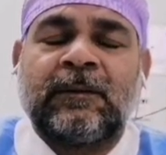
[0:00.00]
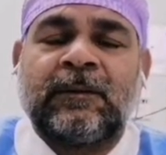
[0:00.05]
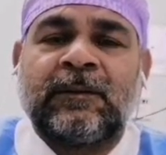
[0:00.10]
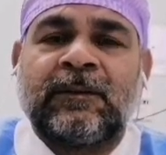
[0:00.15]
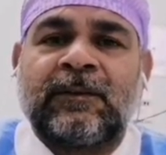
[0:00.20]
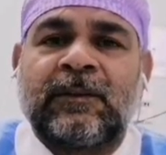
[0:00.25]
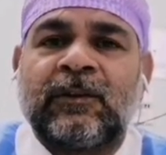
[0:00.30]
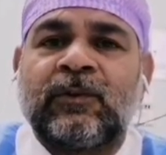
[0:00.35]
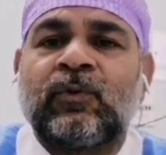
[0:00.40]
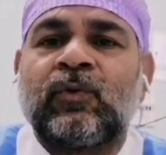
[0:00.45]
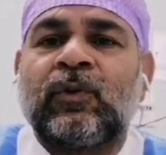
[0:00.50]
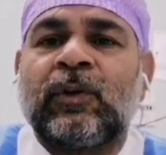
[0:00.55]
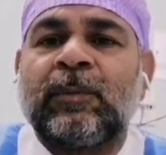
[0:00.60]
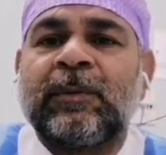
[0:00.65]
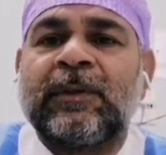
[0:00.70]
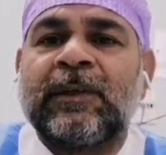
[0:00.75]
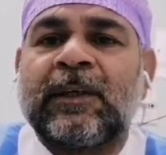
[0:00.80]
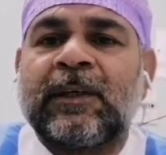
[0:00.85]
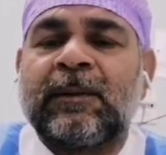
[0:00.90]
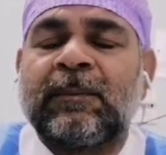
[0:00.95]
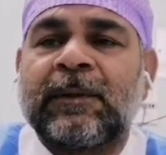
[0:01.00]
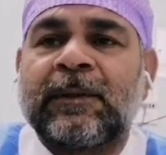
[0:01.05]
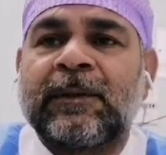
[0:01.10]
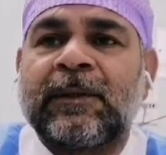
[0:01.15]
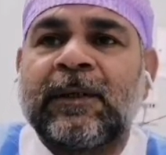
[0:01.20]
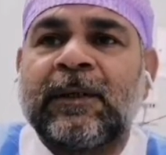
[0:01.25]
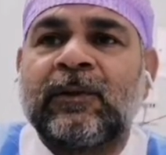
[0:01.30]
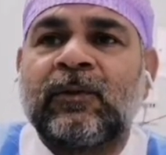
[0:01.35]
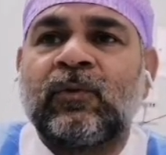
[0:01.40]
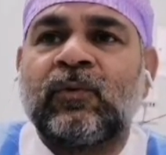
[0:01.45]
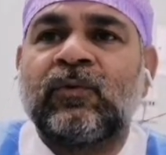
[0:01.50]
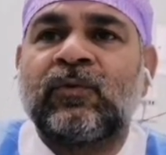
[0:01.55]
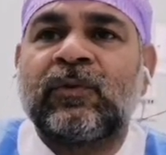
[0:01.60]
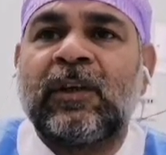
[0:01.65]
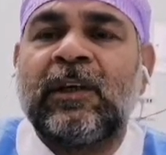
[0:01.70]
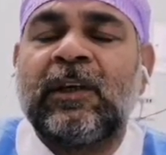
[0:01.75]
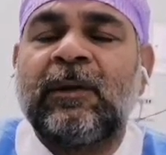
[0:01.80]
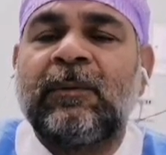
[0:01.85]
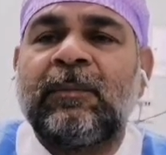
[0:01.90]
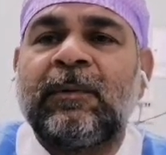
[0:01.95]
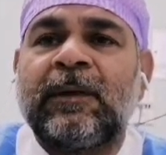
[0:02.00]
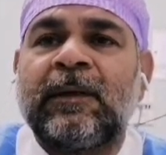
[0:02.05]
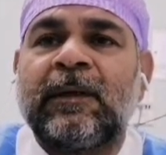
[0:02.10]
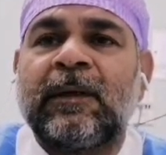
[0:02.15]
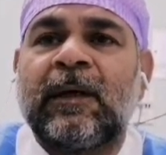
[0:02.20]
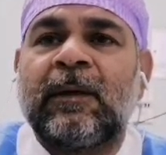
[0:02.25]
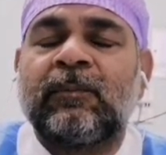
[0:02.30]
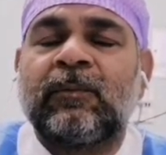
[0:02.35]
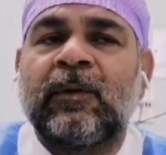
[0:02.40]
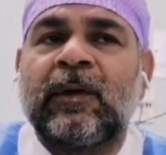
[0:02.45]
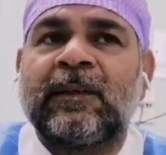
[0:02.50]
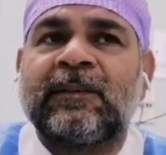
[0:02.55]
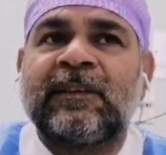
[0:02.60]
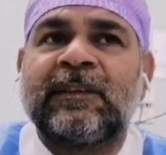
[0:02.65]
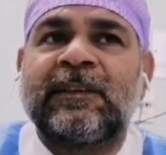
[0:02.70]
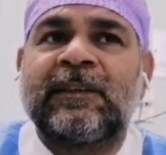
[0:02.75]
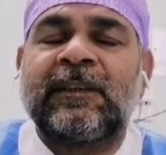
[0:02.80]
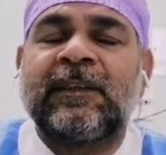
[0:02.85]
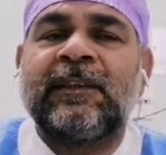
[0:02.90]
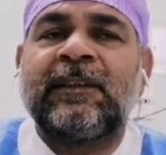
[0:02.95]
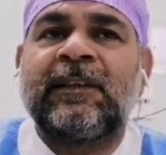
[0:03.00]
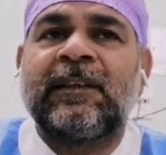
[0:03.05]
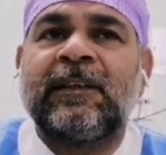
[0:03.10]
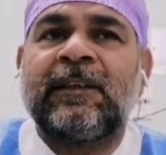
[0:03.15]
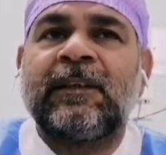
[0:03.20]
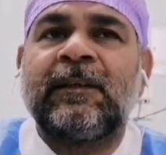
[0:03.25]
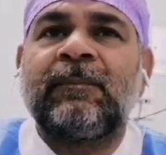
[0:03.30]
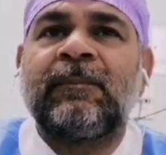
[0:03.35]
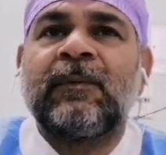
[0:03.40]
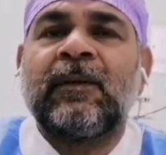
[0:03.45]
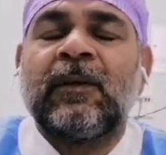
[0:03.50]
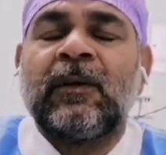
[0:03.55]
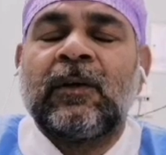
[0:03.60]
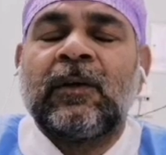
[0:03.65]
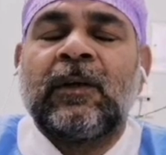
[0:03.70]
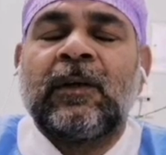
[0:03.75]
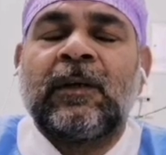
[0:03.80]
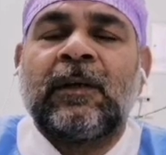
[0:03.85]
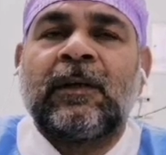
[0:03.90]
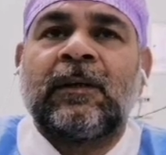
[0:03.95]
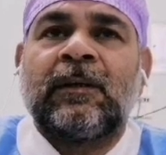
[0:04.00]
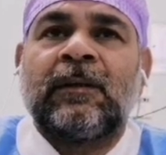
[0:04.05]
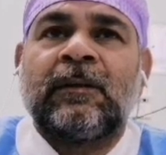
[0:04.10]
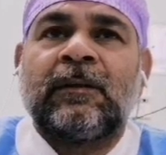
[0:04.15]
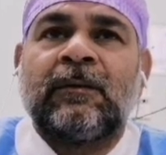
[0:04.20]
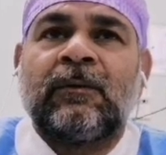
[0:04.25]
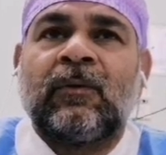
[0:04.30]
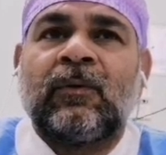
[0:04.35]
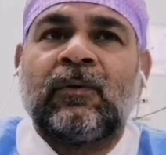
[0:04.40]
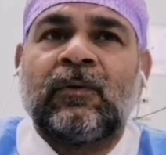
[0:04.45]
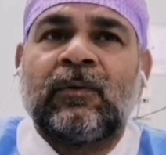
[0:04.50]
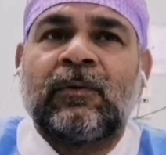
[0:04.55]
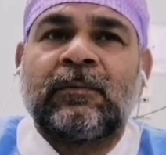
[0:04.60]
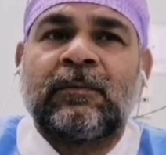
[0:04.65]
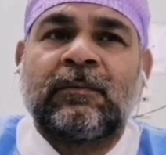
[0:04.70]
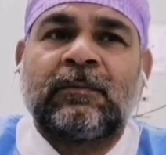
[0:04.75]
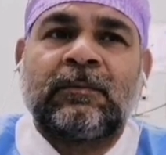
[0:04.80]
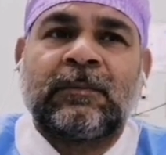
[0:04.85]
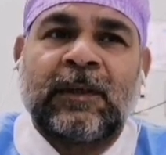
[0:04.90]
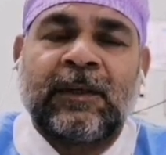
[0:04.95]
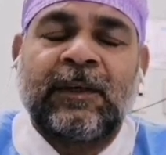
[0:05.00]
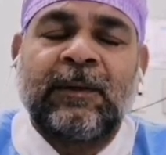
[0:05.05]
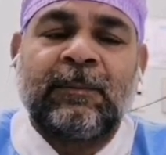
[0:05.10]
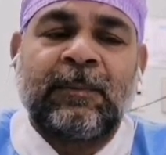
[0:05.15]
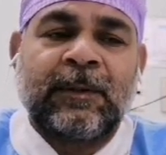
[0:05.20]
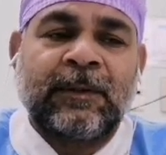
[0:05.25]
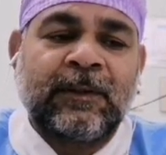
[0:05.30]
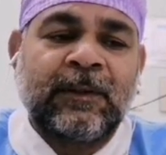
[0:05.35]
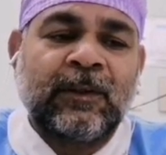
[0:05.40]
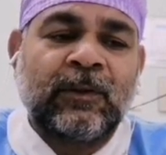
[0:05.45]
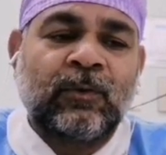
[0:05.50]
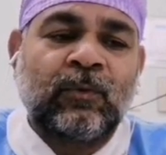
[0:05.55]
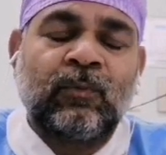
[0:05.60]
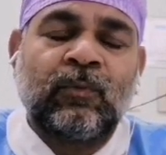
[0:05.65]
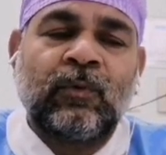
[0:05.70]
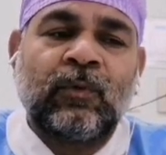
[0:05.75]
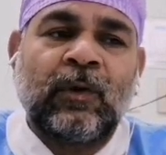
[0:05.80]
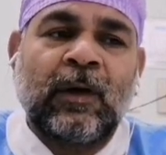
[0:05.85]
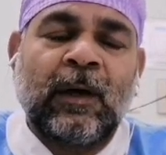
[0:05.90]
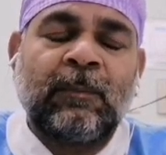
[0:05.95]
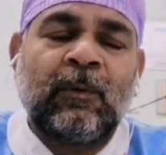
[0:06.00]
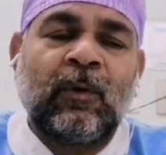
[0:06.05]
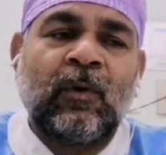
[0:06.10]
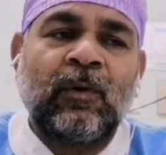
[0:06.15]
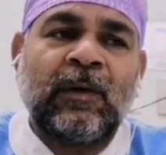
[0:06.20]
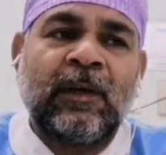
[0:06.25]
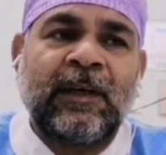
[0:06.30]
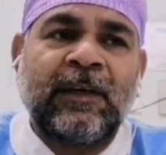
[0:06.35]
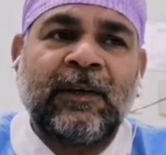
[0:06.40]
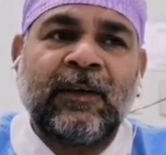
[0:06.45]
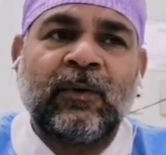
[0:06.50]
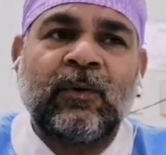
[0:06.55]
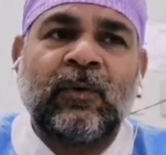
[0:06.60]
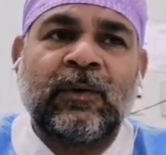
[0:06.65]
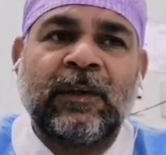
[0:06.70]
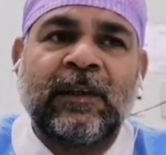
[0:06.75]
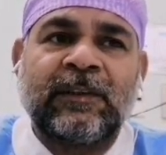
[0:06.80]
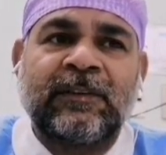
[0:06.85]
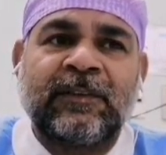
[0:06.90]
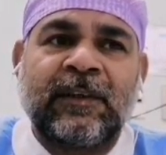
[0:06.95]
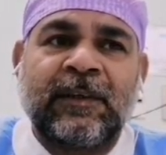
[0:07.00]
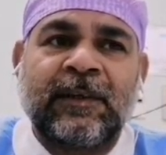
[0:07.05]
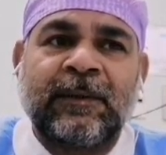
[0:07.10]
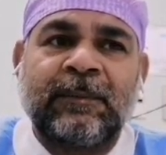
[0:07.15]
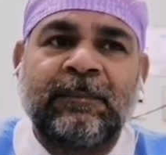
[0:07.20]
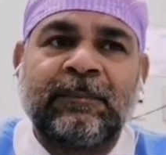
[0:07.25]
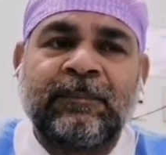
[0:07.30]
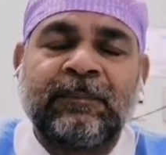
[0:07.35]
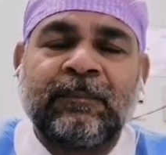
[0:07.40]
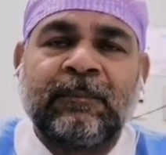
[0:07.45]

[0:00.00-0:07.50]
जिस तरह छुट्टी पे जाना पड़ता है तो उसके लिए भी आपको एग्जैक्ट एंट्री करनी पड़ती है तो वो अब ऑनलाइन ही हो गया सारा